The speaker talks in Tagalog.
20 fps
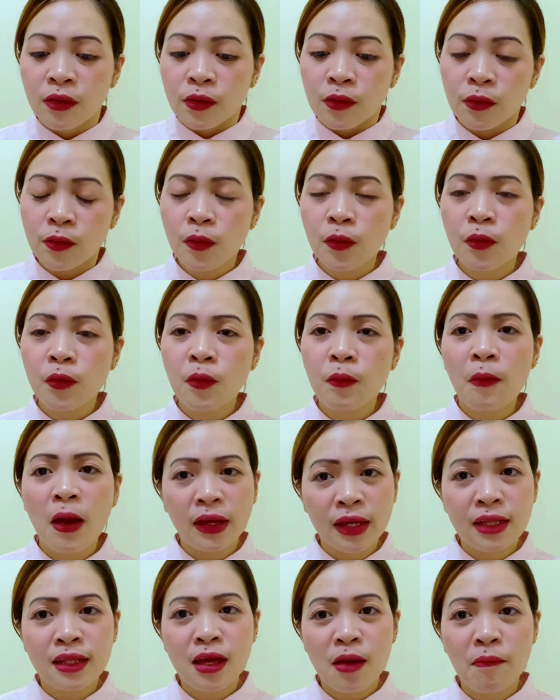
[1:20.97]
So,
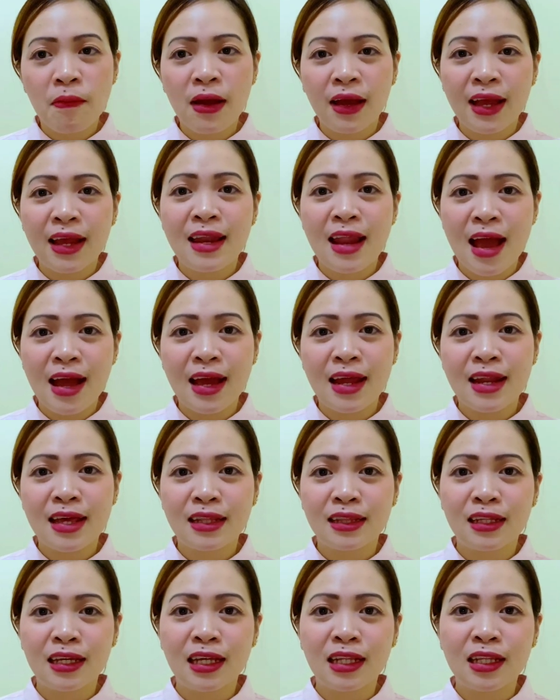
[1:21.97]
bakit nga ba kailangan
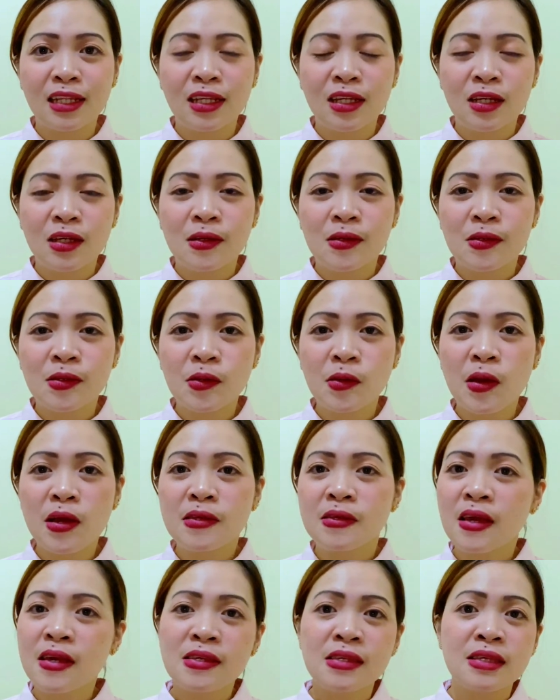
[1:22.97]
natin? So, as
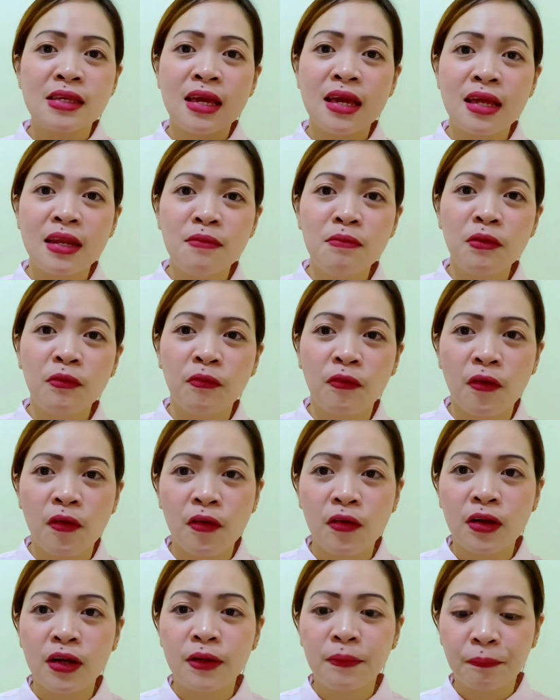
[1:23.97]
I said
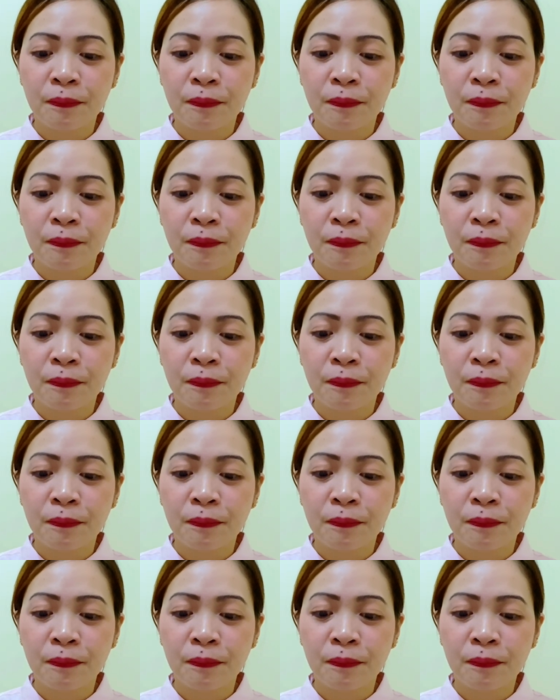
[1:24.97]
before,